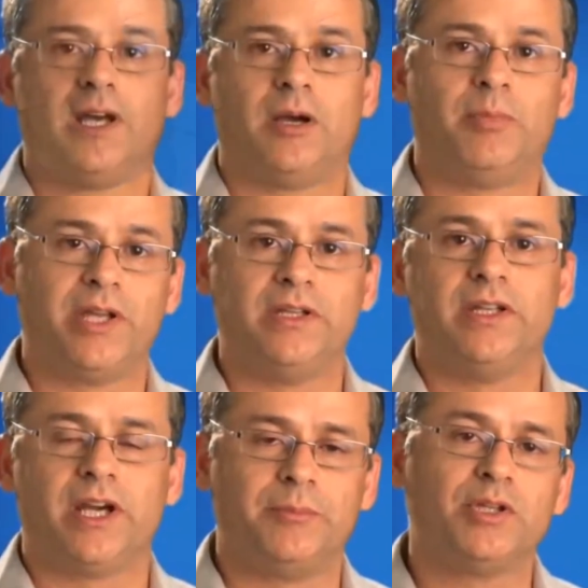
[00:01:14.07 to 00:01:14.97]

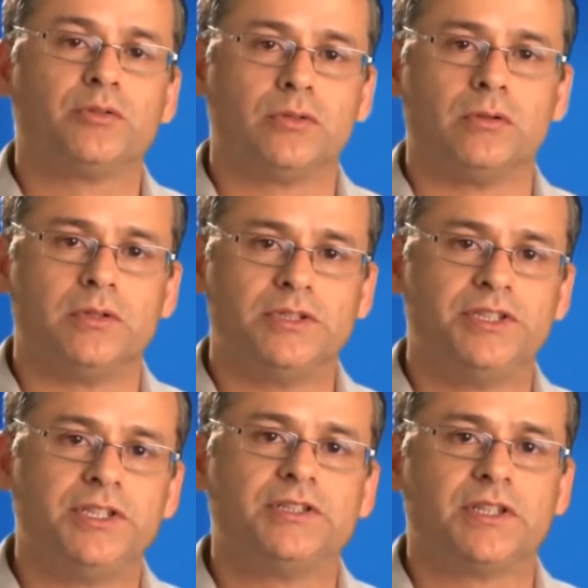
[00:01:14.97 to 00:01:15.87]
aprender a
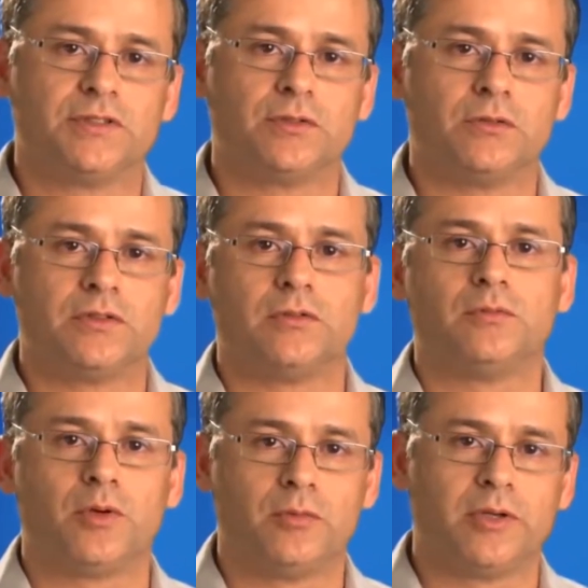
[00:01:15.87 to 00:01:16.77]
metodologia de resolução do
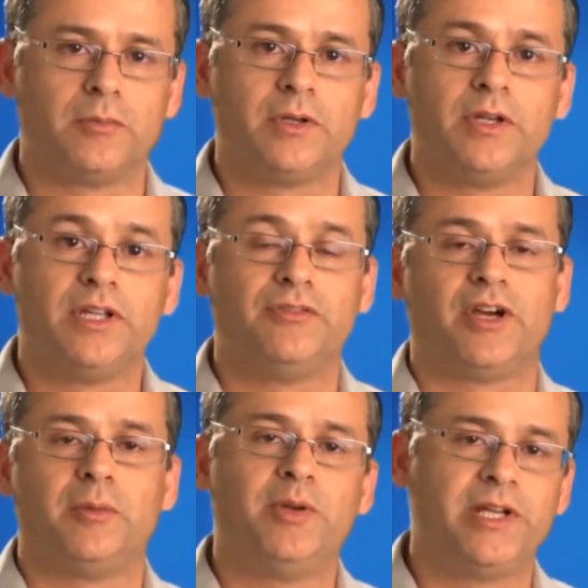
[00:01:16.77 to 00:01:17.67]
problema que
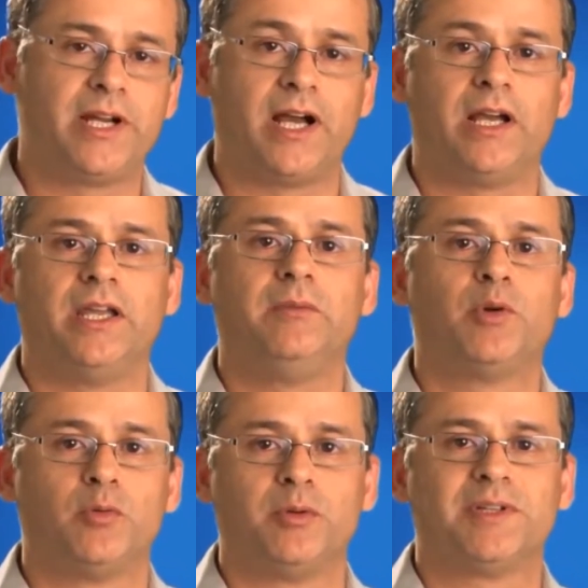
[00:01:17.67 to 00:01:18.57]
vai aplicar em
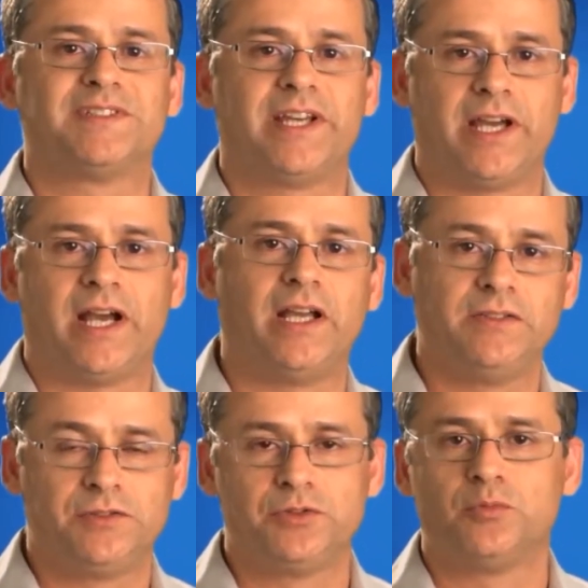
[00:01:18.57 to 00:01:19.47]
problemas
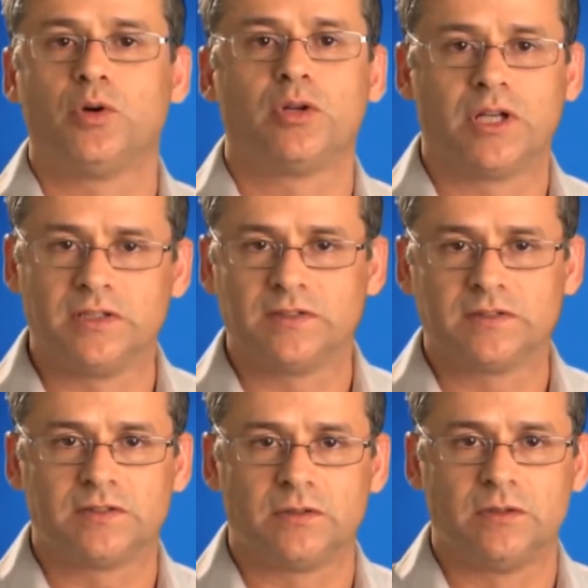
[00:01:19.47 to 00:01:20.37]
reais de uma
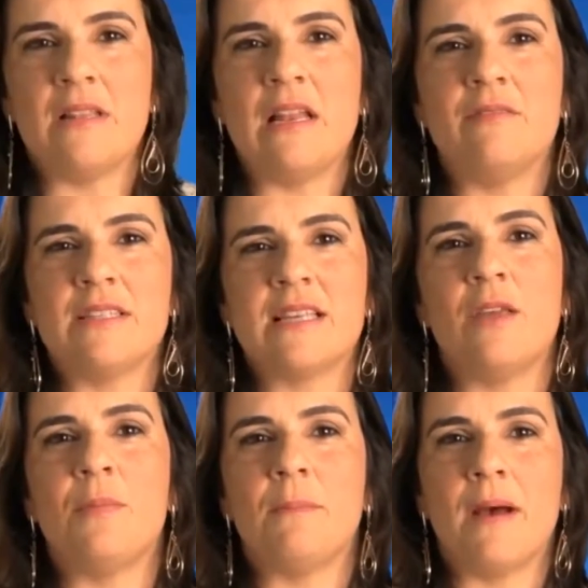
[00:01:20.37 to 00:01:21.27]
organização. Ele vai
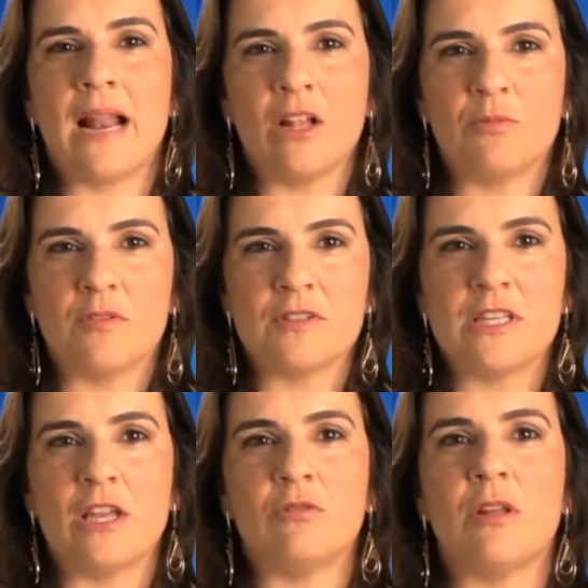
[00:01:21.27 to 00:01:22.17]
sair preparado para
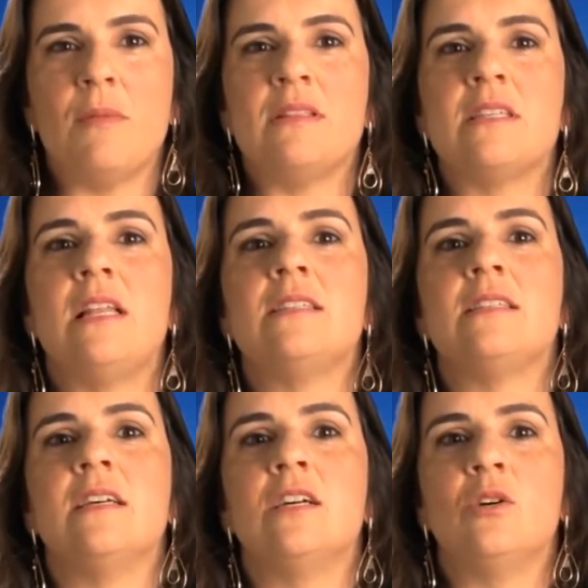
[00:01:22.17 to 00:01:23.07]
fazer recrutamento e
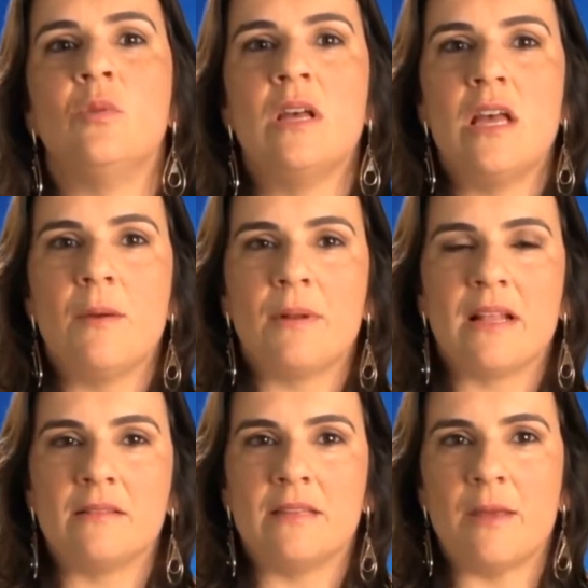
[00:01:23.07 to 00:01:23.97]
seleção,
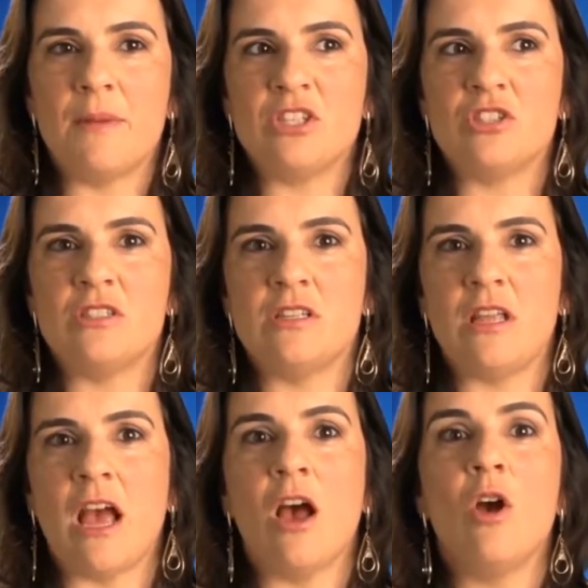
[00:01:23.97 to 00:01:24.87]
para de repente
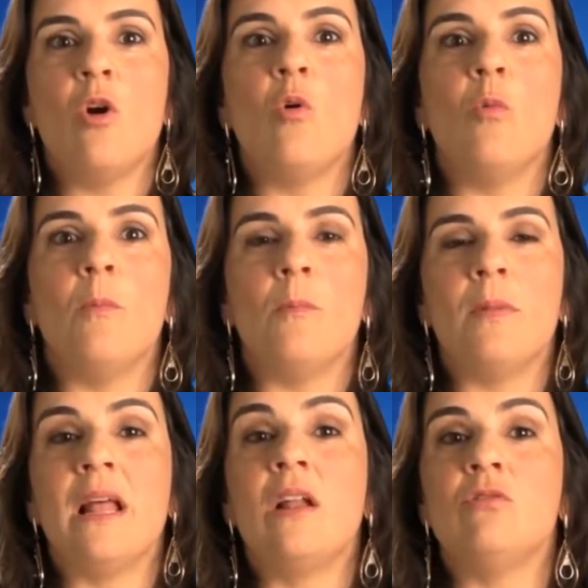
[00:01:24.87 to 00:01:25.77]
desenhar um
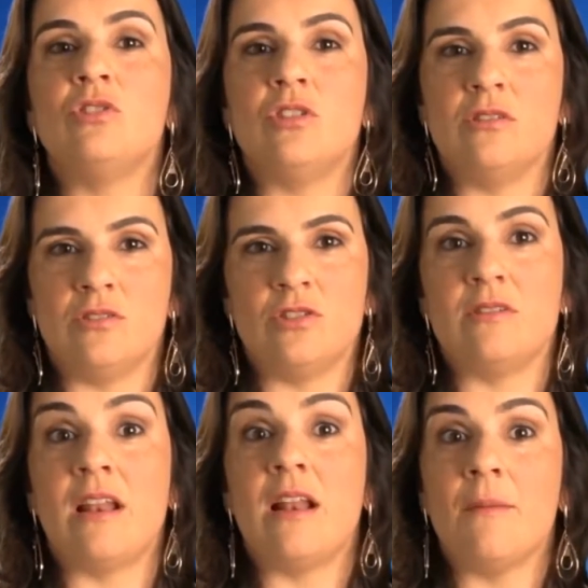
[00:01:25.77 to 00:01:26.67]
plano de, de
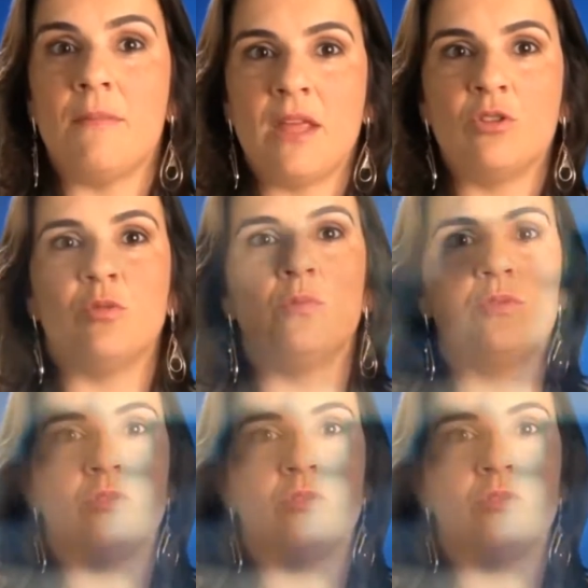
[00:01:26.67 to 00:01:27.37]
treinamento para os